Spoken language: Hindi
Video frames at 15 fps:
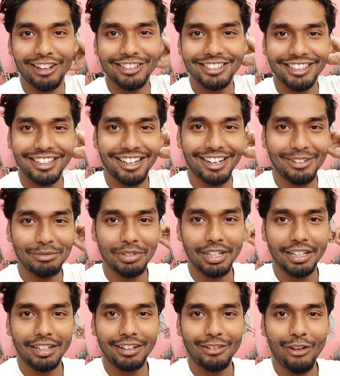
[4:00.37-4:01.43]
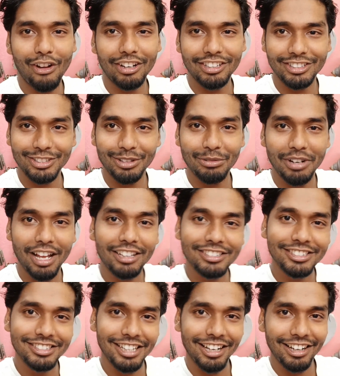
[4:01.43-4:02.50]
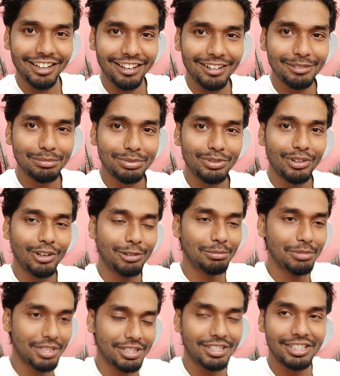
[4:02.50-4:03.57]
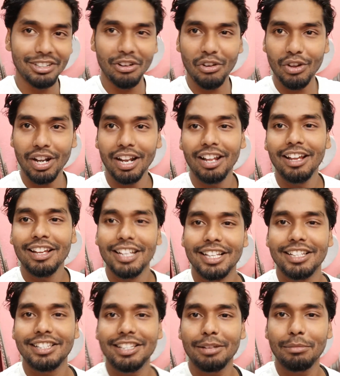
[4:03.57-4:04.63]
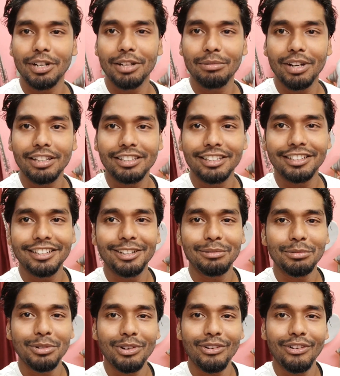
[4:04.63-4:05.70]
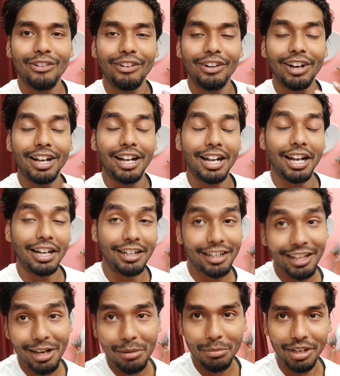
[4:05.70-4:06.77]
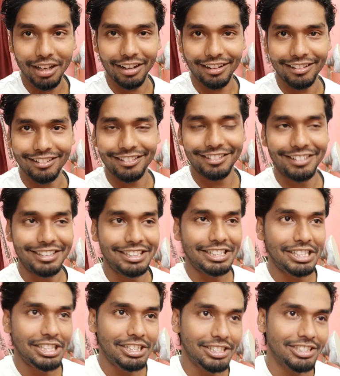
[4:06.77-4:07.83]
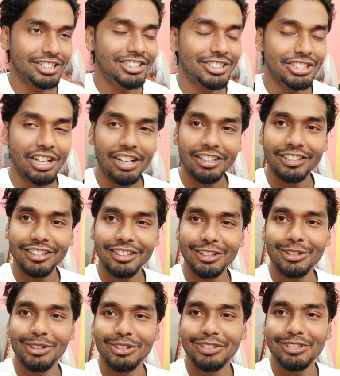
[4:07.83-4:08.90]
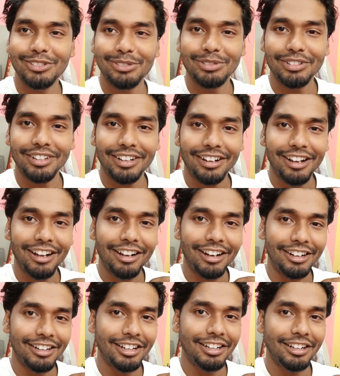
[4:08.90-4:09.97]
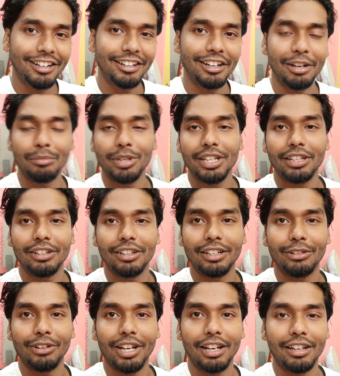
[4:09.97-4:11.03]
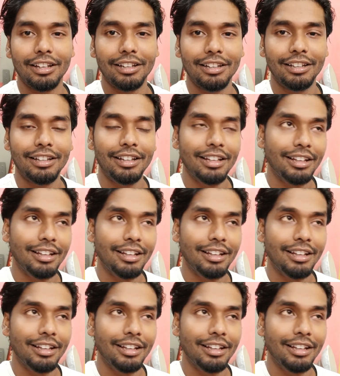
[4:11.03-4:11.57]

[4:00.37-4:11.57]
डांस करना पड़ेगा नॉन स्टॉप डांस चलेगा फुल ऑन मस्ती और इससे बड़ी बात है कि हमको कंटेंट मिलेगा तीन चार दिन का कंटेंट का कमी नहीं होने वाला है